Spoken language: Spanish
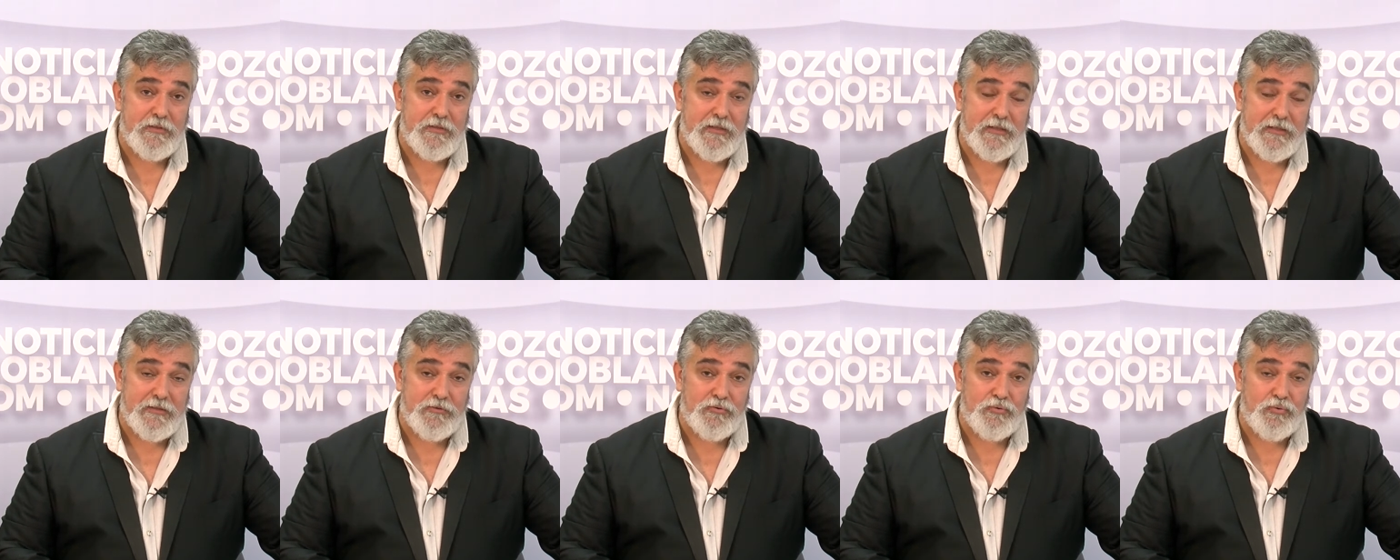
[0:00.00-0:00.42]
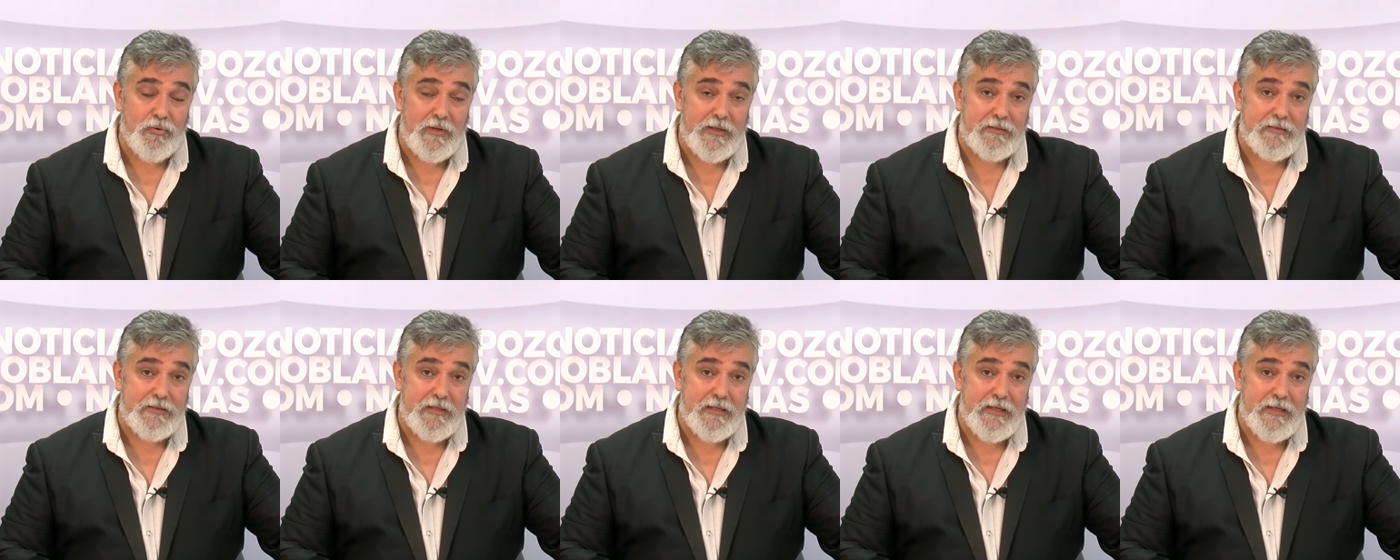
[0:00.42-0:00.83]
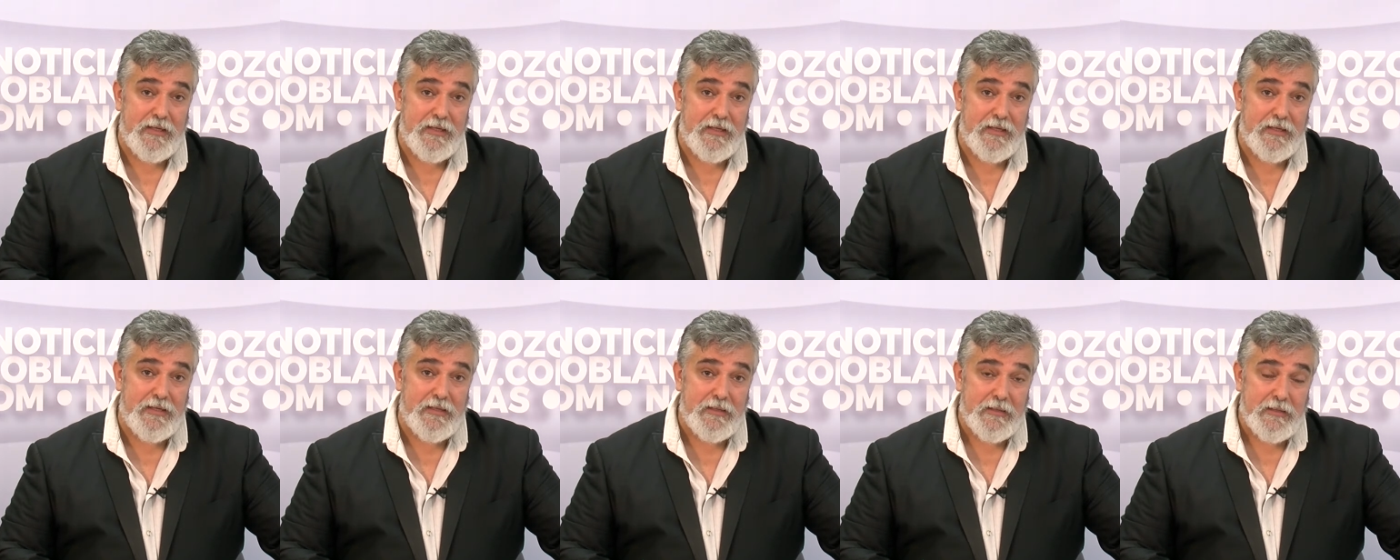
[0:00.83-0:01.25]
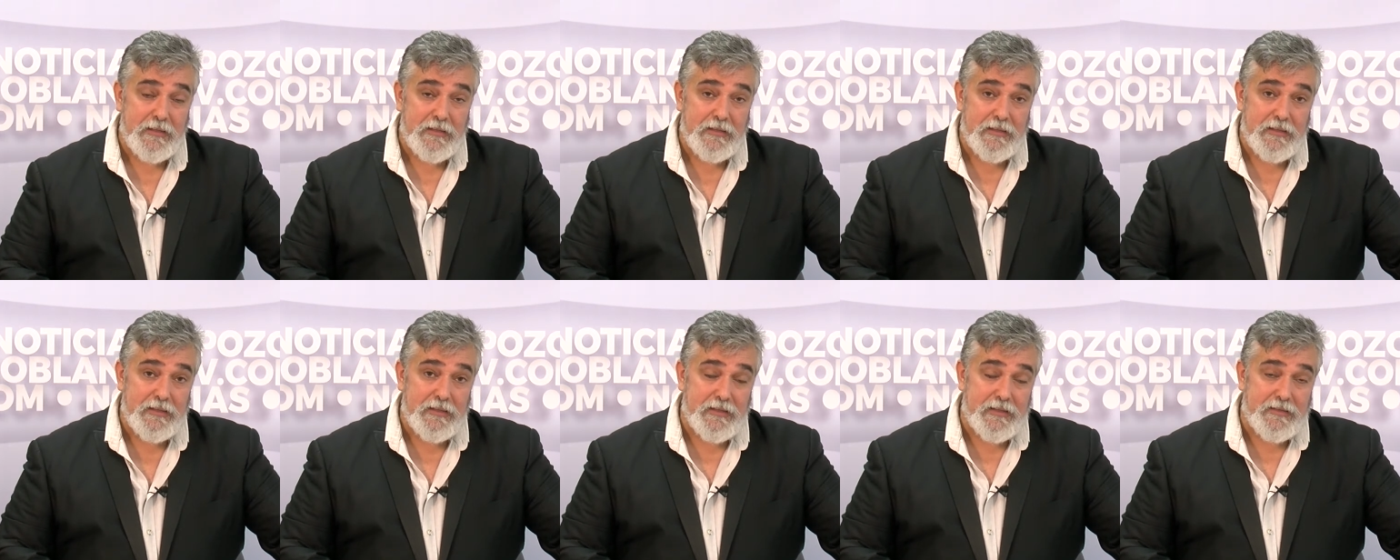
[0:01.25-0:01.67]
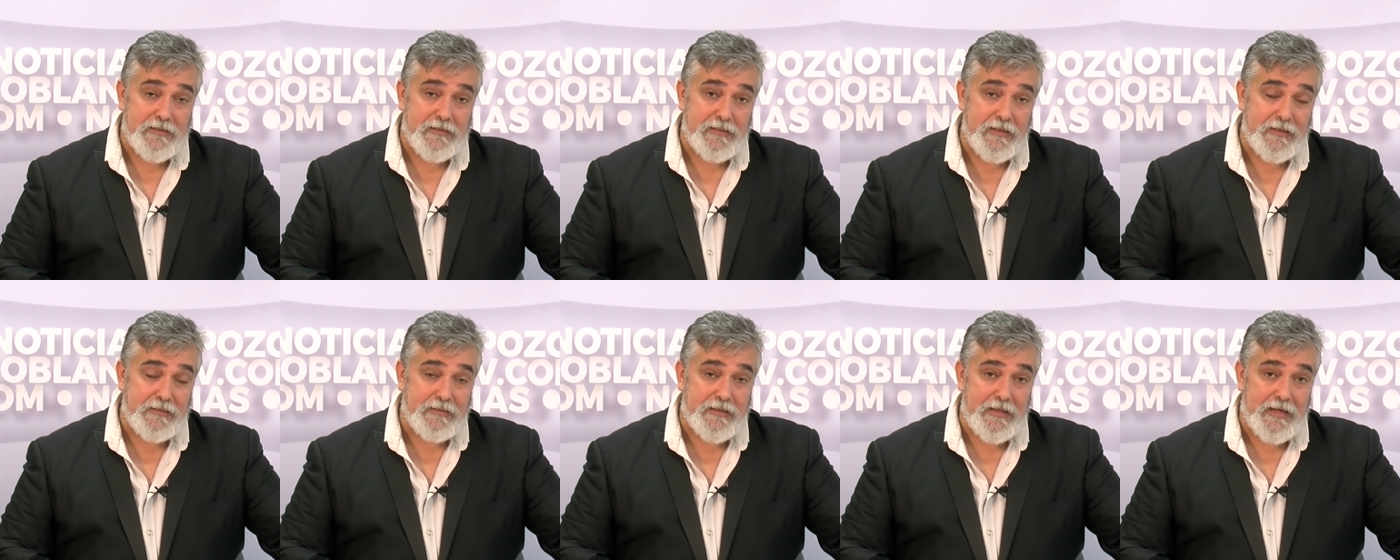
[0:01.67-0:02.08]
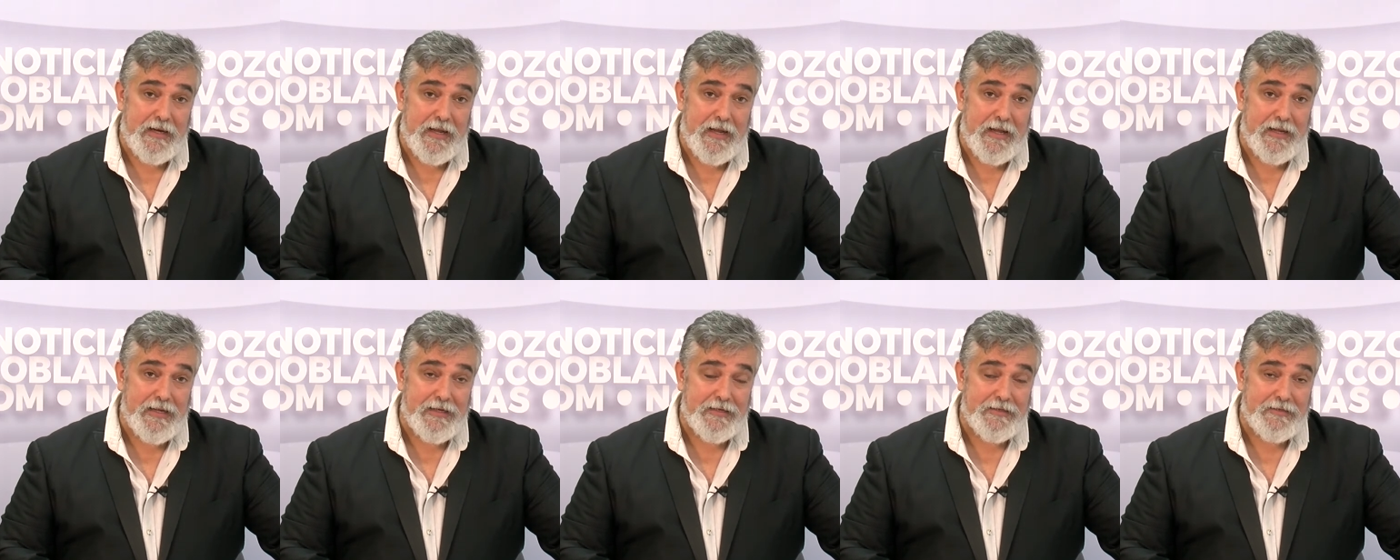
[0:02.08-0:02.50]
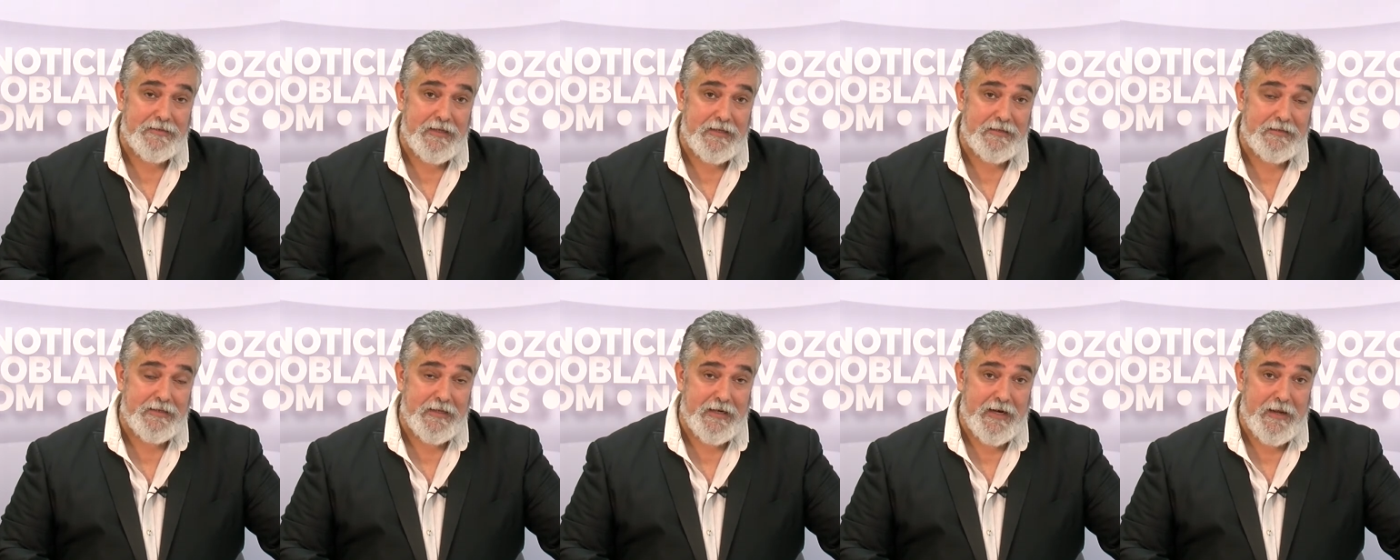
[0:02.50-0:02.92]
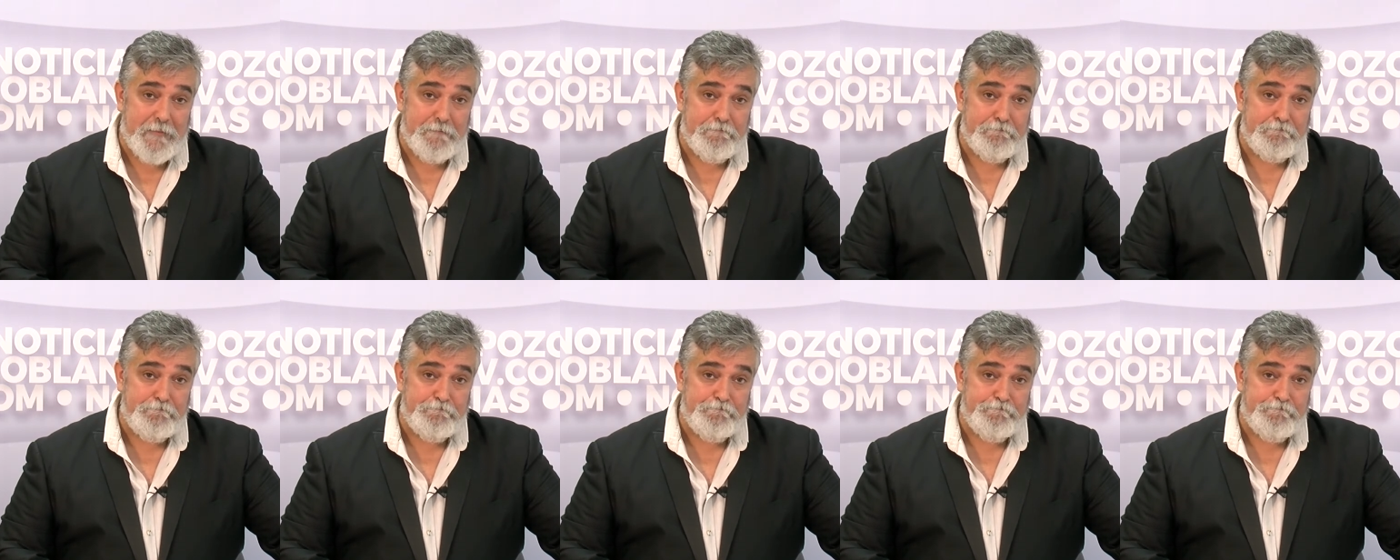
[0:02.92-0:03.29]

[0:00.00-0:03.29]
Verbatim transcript: de Twitter, etcétera, etcétera.